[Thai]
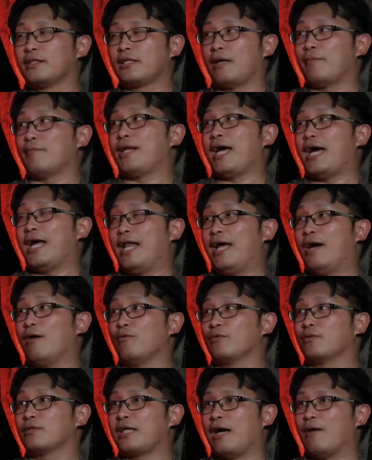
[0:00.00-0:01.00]
ธรรมดาแล้ว
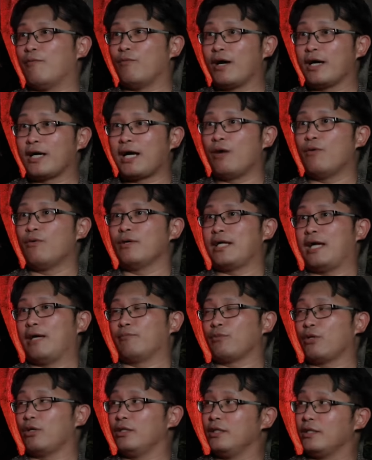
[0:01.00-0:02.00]
ถามว่าเข้าห้อง
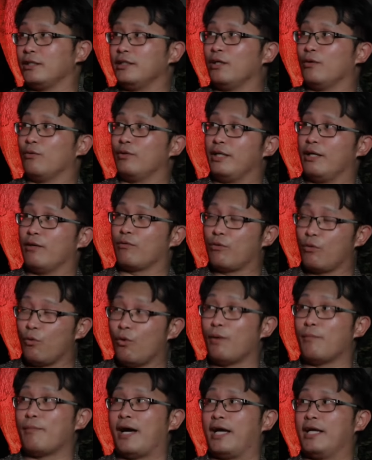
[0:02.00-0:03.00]
น้ำตอนดึกๆคนเดียวกลัว
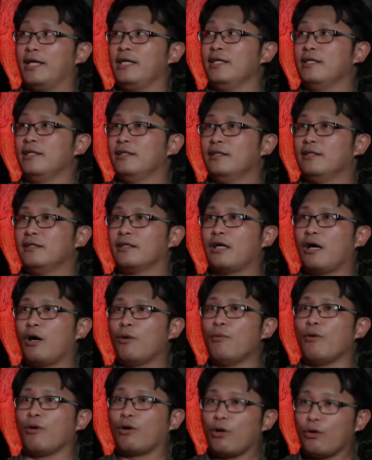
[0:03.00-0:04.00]
ไหม เขา
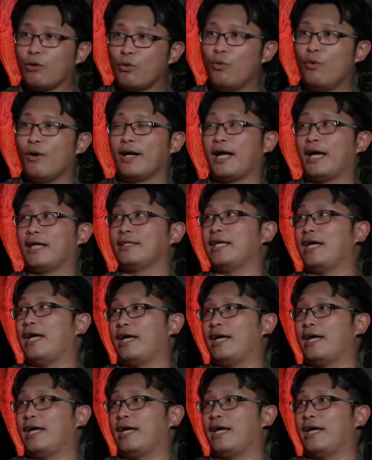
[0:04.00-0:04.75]
บอกก็กลัวนะแต่